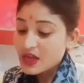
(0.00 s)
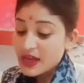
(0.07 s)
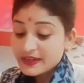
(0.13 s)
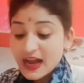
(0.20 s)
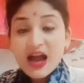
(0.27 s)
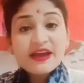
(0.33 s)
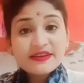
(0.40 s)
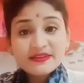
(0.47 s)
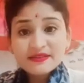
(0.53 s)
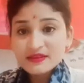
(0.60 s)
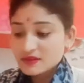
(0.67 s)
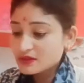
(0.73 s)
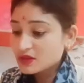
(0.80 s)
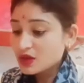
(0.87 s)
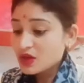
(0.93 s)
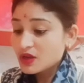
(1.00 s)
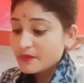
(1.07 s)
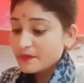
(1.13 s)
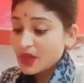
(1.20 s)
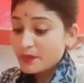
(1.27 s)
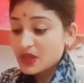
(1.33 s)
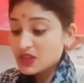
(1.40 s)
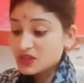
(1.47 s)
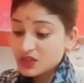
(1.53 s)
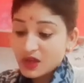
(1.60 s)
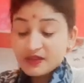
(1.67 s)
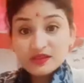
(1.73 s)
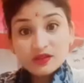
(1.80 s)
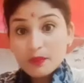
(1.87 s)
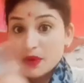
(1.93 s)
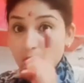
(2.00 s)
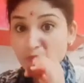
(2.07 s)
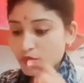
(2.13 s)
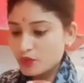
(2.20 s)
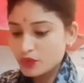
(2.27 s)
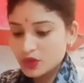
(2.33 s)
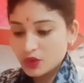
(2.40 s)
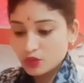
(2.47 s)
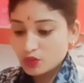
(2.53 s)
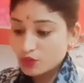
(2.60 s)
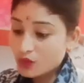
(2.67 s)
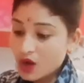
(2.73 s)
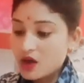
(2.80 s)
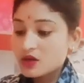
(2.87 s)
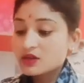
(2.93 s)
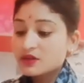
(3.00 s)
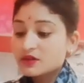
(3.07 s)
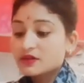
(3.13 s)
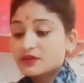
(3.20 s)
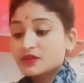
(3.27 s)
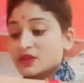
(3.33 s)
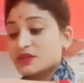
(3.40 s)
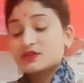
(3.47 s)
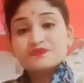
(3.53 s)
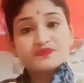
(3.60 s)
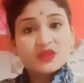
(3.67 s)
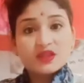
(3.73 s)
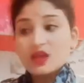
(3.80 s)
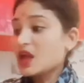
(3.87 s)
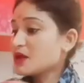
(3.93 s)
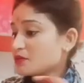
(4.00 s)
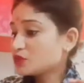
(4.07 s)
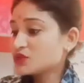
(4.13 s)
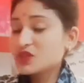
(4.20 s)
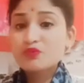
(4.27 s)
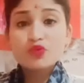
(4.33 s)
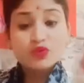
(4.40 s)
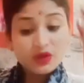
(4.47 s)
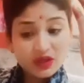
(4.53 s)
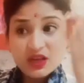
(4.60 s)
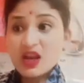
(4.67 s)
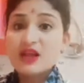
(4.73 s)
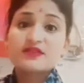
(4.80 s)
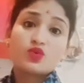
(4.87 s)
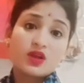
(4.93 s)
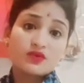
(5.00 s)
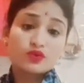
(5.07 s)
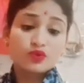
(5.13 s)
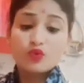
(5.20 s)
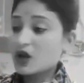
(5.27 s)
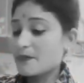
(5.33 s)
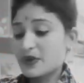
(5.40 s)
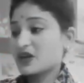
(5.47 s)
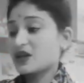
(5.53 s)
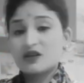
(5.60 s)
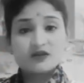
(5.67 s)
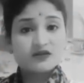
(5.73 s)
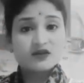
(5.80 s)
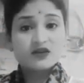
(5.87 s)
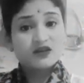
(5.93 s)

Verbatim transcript: गाइस मैं अपने सारे सपने पूरे करूंगा फिर चाहे मुझे दिन रात ही क्यों ना सोना पड़े